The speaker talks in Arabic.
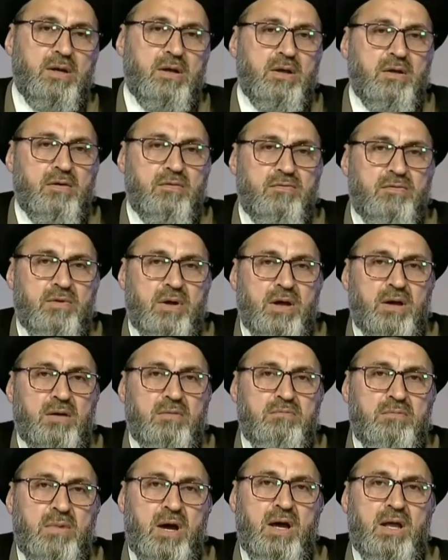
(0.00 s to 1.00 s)

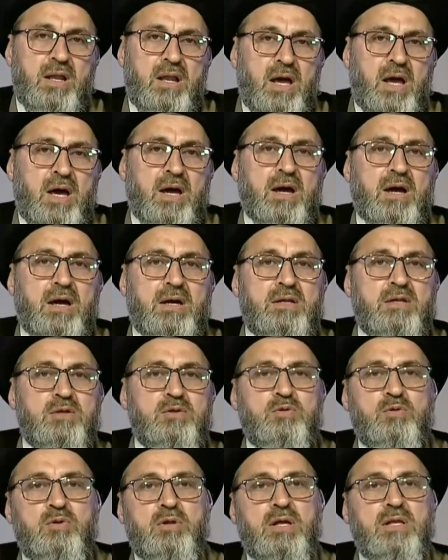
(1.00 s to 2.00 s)
فما له حق أن
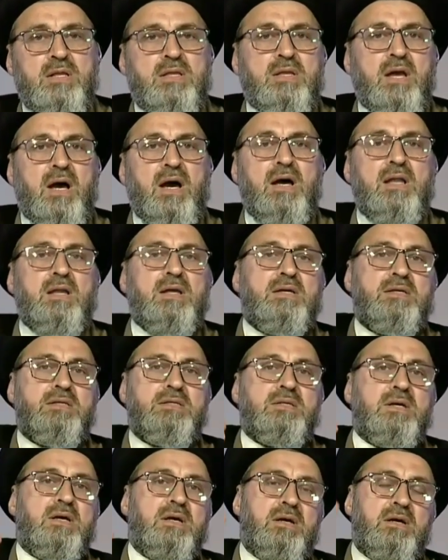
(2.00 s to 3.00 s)
تقول له تعال
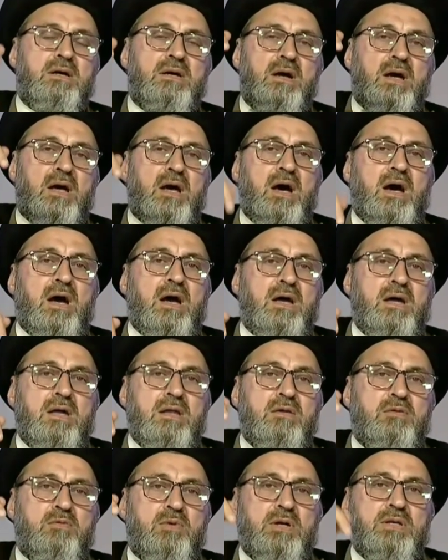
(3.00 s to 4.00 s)
أنت
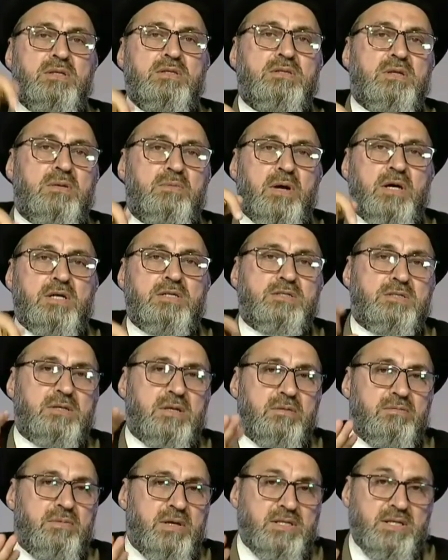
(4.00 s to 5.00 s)
خائن وأنت
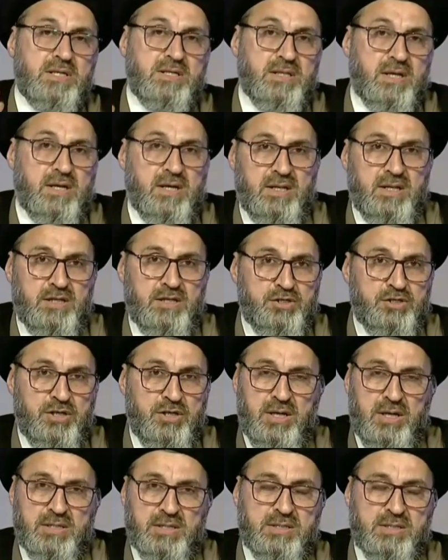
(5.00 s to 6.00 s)
مقصر ما تقدر هذا
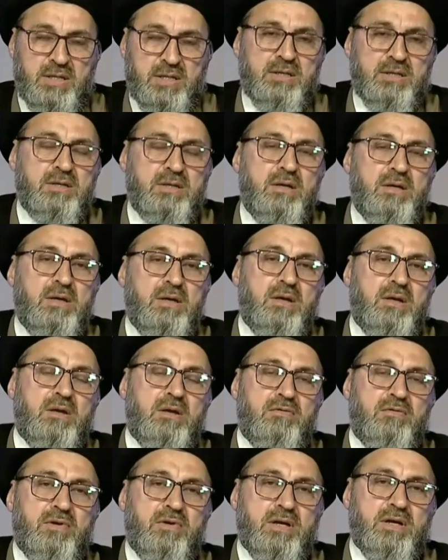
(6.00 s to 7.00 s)
الشيء أصلا
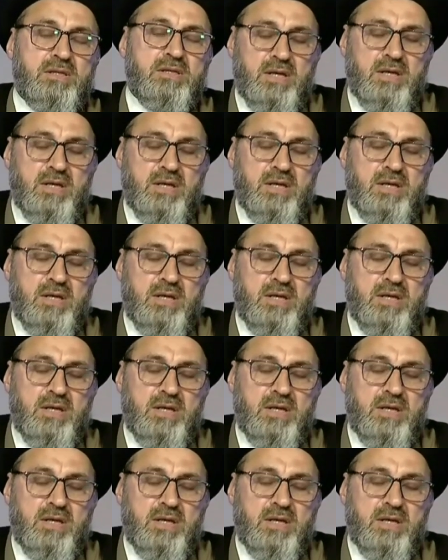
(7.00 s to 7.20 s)
فيعطيه